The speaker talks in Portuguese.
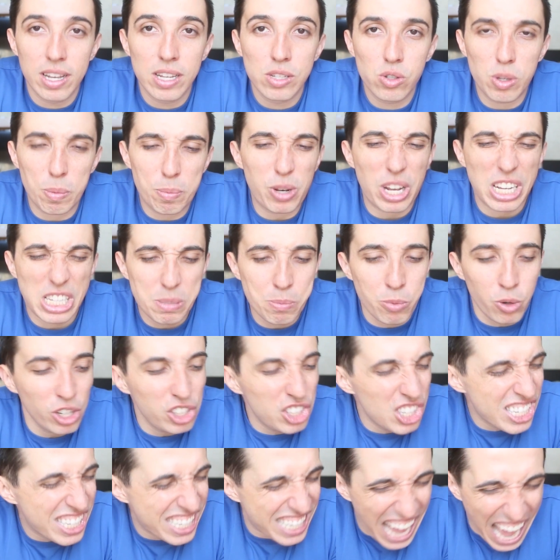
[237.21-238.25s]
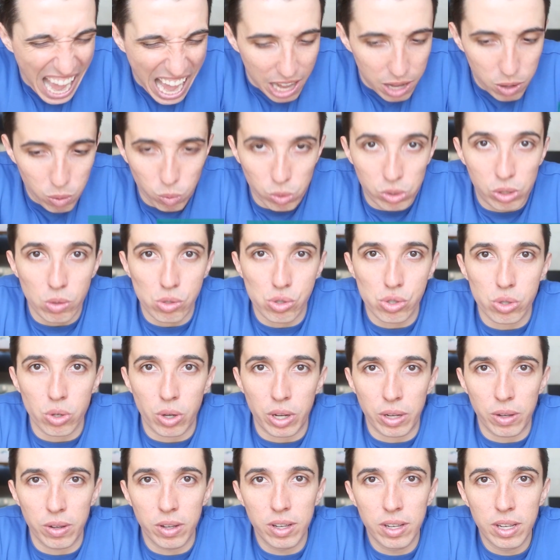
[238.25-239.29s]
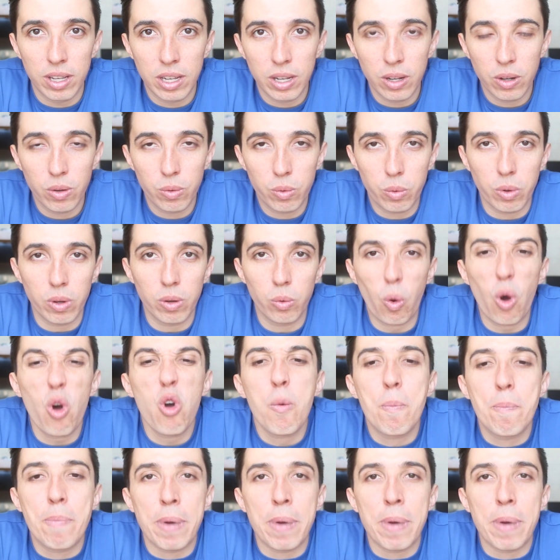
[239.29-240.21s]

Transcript: Se você pudesse monetizar o teu sonho, qual é o